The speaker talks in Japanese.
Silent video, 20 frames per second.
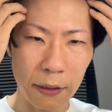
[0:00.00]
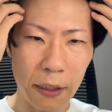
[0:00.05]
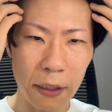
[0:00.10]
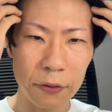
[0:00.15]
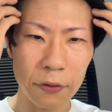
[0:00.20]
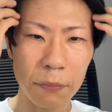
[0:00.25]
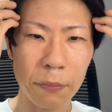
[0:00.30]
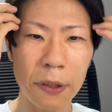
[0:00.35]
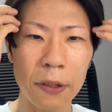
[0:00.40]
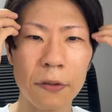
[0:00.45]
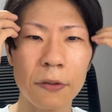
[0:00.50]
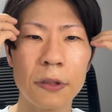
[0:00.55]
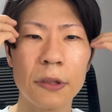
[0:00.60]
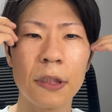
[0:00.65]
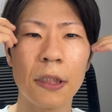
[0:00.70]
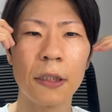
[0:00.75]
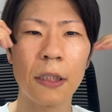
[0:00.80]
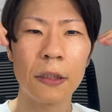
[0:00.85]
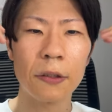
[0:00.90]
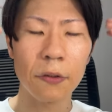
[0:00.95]
アートメイクし
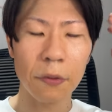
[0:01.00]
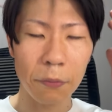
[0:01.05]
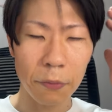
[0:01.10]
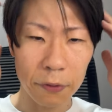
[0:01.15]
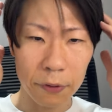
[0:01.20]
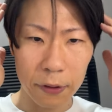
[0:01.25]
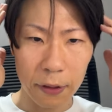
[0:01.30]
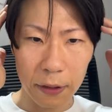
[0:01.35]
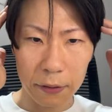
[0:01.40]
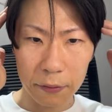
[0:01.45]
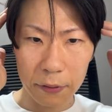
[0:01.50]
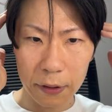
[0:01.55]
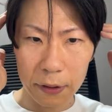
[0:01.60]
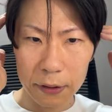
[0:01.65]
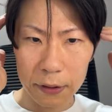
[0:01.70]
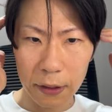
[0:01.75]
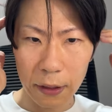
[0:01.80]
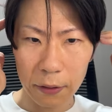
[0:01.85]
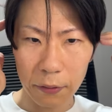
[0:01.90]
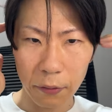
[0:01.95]
たいなって思ってるんで
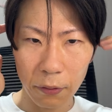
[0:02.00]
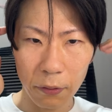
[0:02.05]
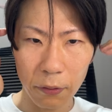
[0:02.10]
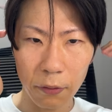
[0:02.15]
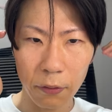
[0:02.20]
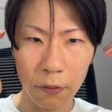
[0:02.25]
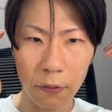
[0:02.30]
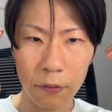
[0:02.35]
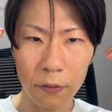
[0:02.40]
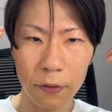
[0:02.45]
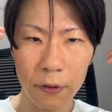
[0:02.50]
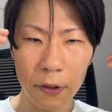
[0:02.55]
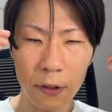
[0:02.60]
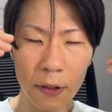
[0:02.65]
すけど、